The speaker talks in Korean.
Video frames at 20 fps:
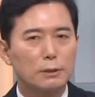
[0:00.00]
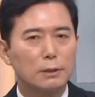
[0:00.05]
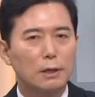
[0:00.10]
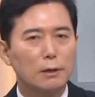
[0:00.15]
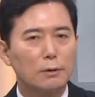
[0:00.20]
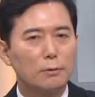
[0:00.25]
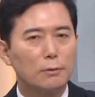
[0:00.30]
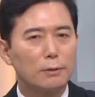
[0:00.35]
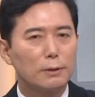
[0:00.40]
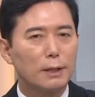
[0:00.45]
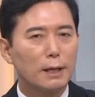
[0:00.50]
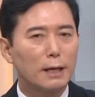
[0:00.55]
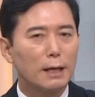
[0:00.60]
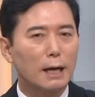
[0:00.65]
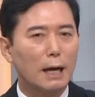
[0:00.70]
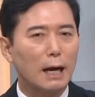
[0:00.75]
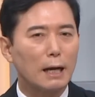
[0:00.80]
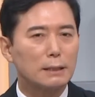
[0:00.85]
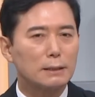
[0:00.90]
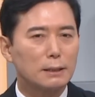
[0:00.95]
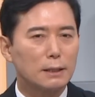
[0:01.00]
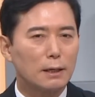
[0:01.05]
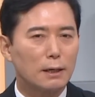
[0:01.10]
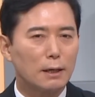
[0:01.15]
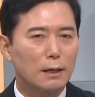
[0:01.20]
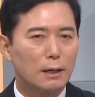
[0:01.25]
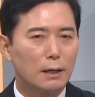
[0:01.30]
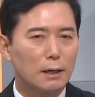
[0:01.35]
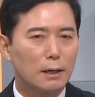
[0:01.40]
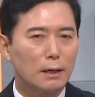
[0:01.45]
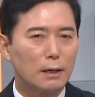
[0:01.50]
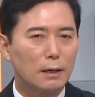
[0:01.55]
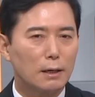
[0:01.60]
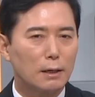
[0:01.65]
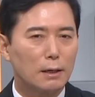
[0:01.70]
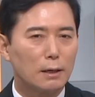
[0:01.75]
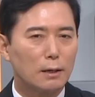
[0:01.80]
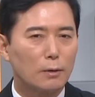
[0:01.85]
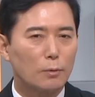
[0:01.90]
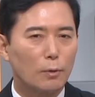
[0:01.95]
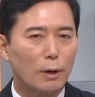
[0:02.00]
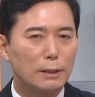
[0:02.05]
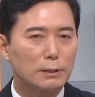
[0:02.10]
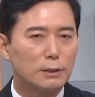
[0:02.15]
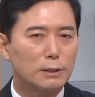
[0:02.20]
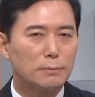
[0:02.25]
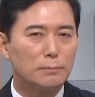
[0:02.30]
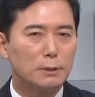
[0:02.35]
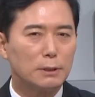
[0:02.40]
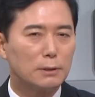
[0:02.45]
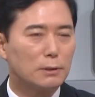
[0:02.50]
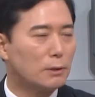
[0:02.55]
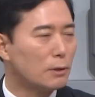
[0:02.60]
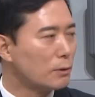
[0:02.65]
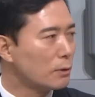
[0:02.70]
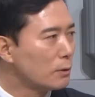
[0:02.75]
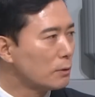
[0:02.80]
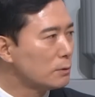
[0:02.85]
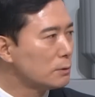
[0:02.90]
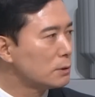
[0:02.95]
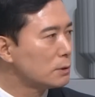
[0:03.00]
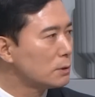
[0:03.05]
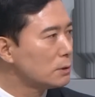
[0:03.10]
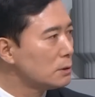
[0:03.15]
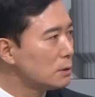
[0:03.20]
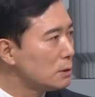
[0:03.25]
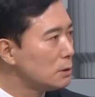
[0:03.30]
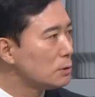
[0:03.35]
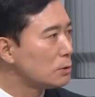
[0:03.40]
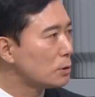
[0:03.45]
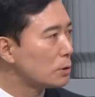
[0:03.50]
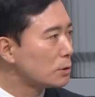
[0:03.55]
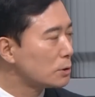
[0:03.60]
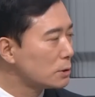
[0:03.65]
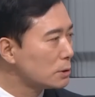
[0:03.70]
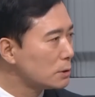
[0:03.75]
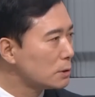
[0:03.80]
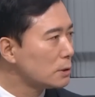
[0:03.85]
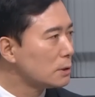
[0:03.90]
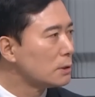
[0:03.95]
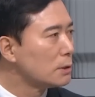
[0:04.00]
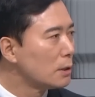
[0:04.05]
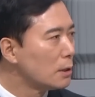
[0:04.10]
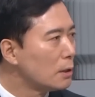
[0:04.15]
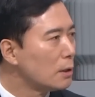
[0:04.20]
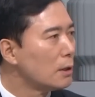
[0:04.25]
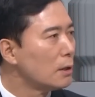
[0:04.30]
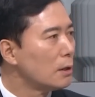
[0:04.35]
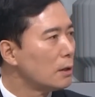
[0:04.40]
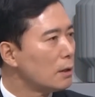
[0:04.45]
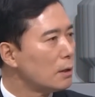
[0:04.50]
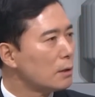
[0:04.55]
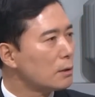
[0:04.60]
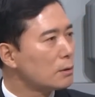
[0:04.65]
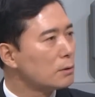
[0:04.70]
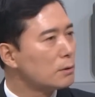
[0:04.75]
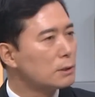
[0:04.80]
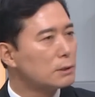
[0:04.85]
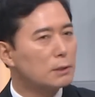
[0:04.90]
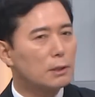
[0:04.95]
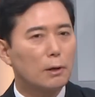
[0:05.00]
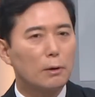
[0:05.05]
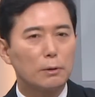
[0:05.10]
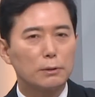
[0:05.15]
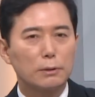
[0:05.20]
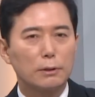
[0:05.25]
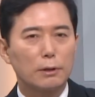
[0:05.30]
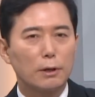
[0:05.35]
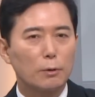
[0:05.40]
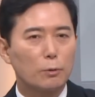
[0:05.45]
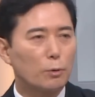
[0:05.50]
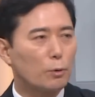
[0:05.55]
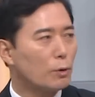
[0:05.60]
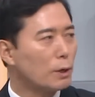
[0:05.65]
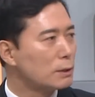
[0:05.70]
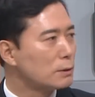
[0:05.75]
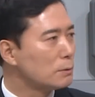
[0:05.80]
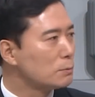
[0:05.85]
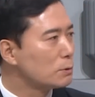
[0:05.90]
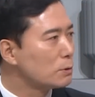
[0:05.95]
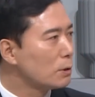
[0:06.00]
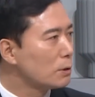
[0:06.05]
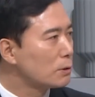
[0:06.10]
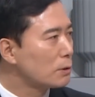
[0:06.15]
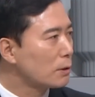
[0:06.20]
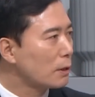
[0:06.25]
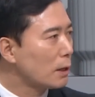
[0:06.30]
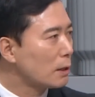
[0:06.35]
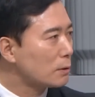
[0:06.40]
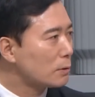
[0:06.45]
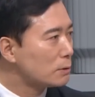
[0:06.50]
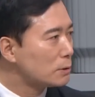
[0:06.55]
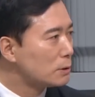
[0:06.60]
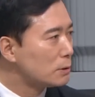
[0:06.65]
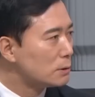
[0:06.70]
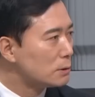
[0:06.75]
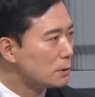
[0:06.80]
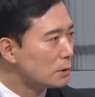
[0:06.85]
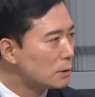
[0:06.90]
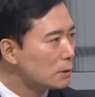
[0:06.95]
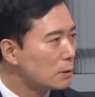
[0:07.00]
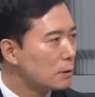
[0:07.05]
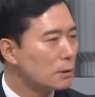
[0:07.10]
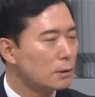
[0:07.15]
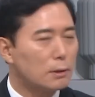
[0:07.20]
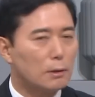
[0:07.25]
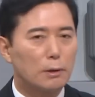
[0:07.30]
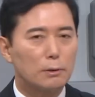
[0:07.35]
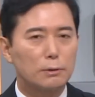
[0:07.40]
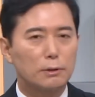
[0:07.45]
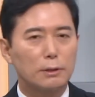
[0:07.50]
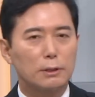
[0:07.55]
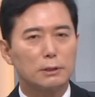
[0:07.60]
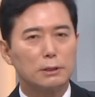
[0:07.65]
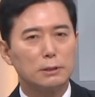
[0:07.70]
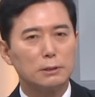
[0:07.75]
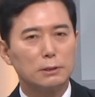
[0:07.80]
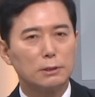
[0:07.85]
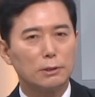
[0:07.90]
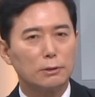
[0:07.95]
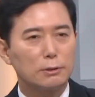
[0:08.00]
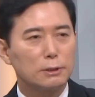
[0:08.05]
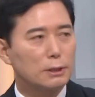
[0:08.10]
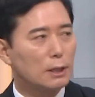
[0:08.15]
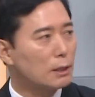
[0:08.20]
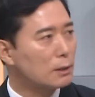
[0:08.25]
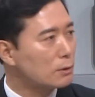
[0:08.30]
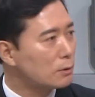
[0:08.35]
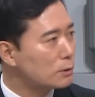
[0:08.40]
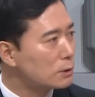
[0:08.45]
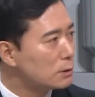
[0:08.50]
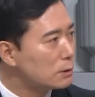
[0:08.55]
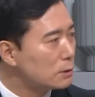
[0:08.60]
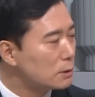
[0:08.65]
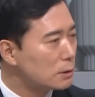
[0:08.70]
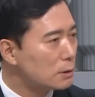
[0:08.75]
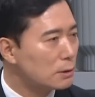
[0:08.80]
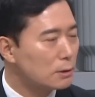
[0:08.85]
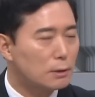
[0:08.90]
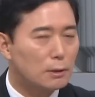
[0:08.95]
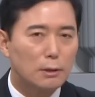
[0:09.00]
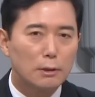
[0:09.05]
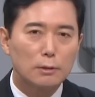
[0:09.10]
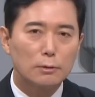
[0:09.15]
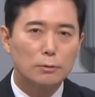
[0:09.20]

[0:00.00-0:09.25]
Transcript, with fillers: 회사원의 가장 관심 있는 영역은 승진이죠. 승진이죠. 그래서 내가 어떻게 고가 점수를 어떻게 할 것인지, 어떻게 실적을 쌓을 것인지